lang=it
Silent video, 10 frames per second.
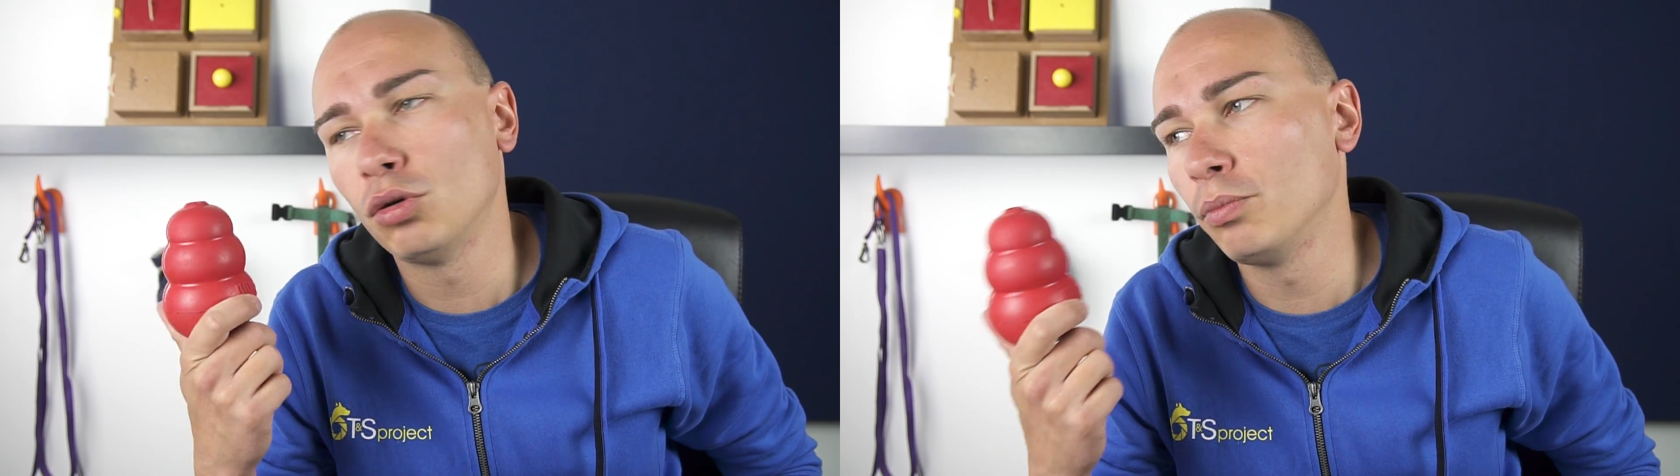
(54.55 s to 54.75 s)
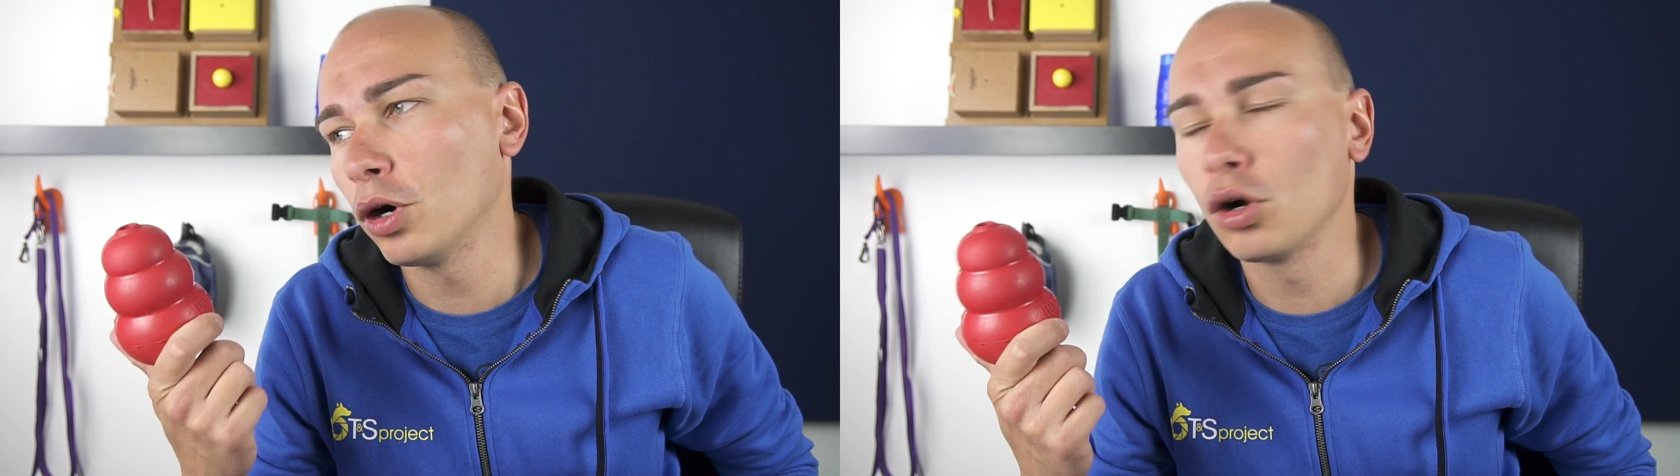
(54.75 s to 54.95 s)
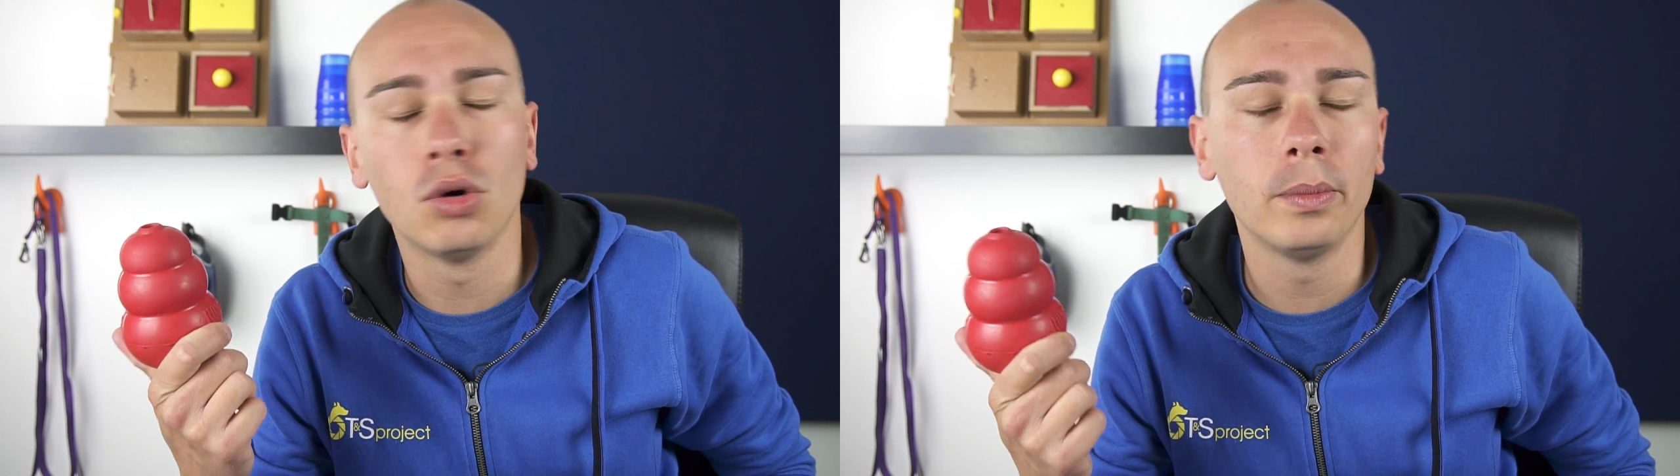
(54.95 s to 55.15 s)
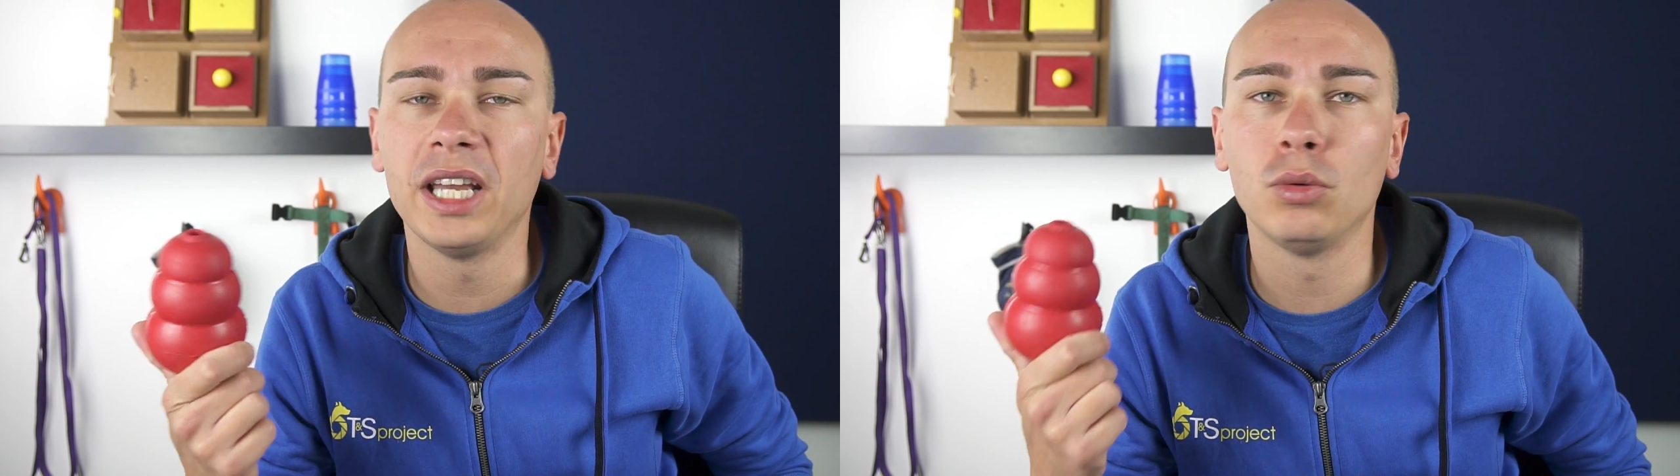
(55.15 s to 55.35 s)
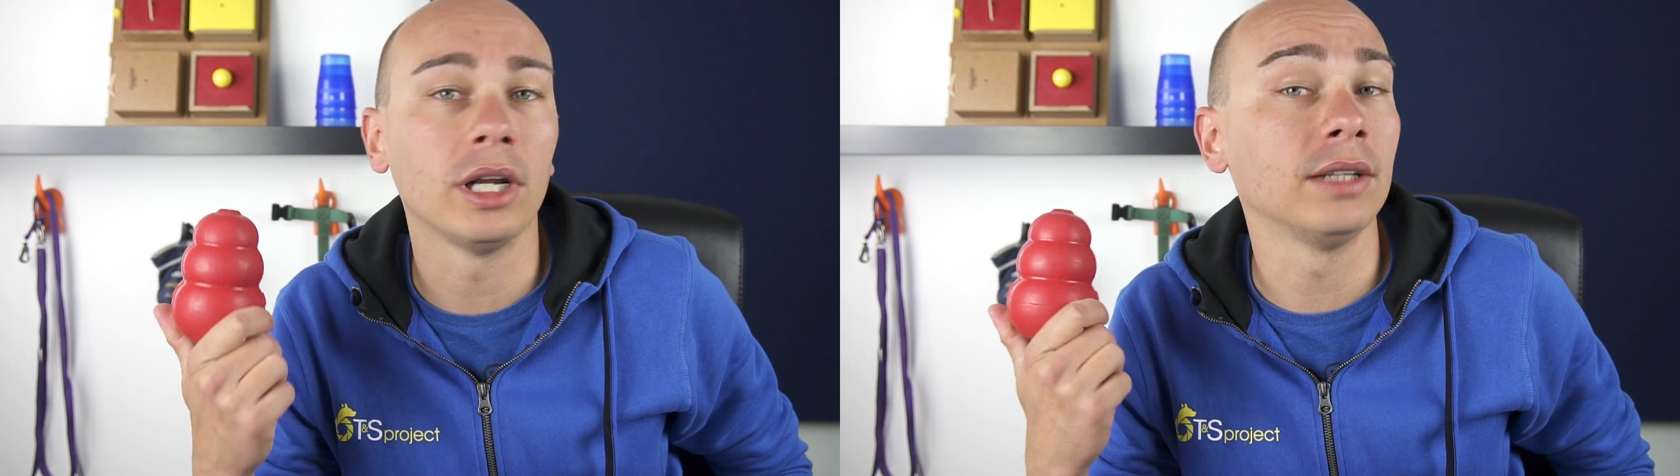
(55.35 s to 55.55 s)
un po'
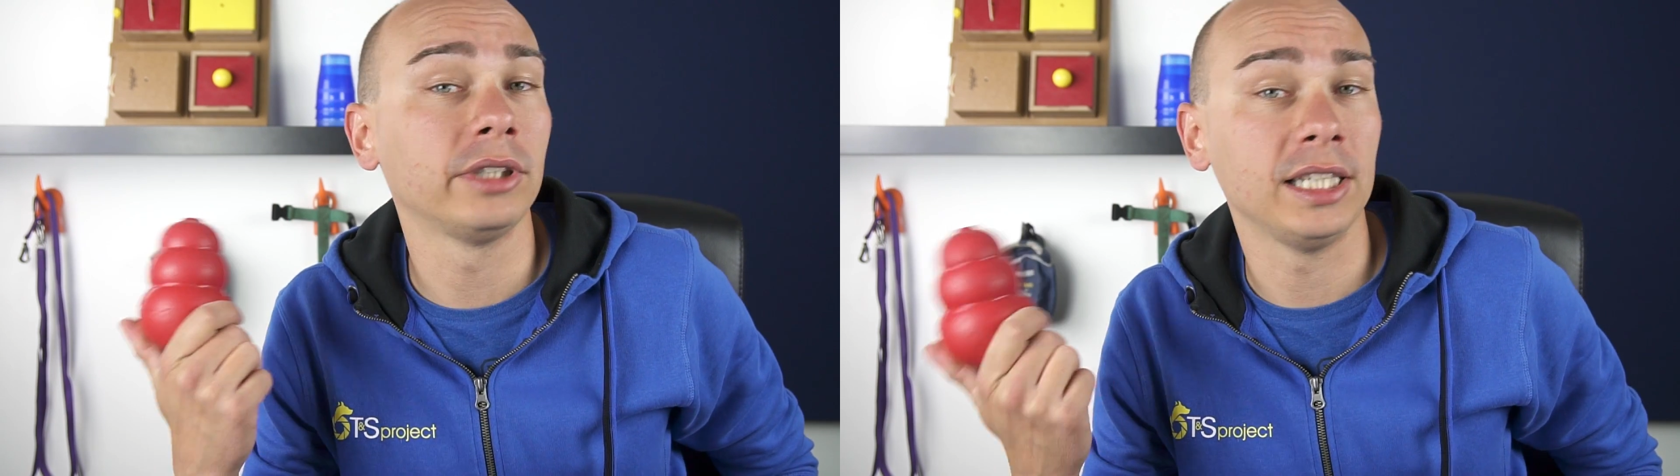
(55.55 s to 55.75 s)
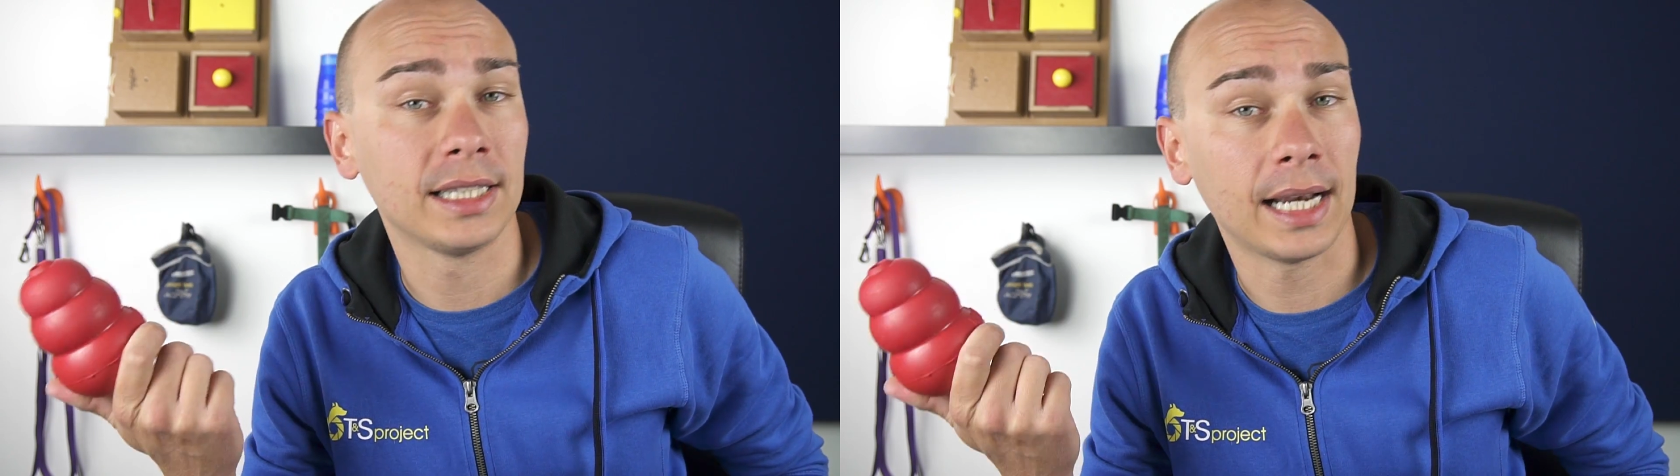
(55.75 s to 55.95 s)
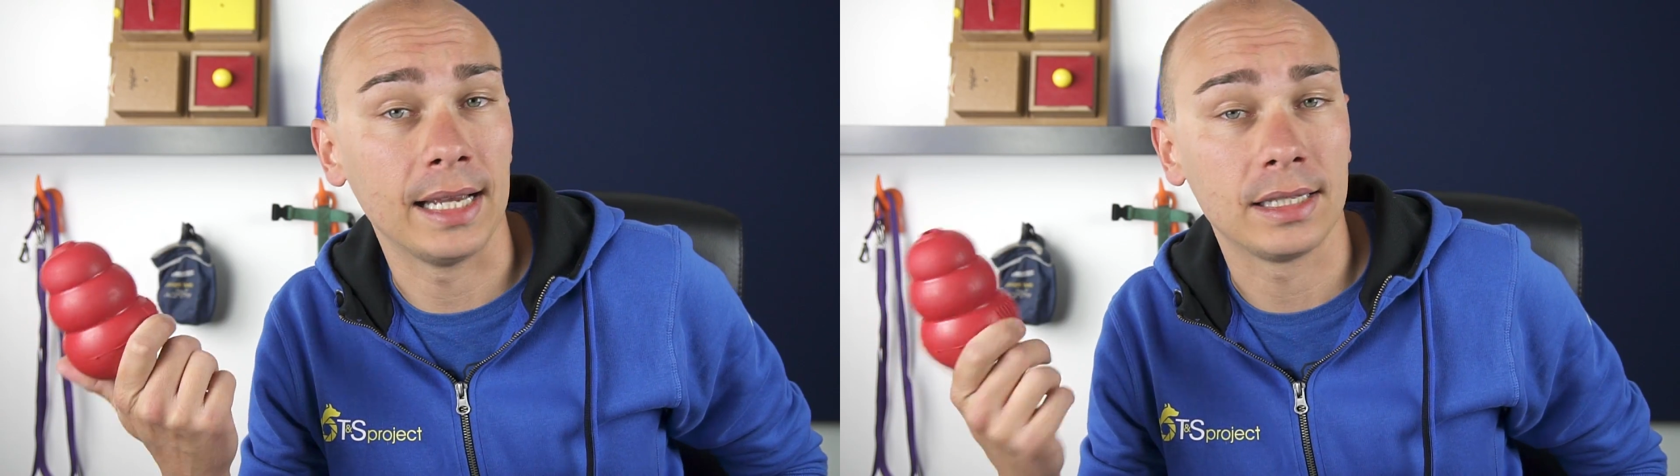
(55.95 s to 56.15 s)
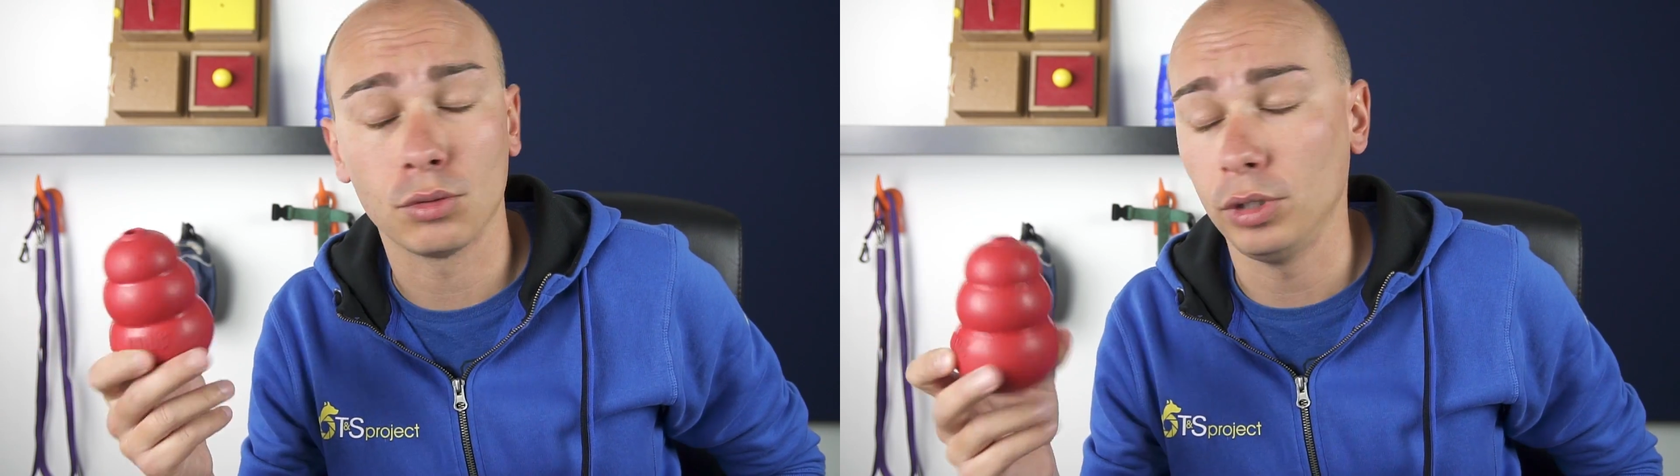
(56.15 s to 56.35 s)
come un antistress,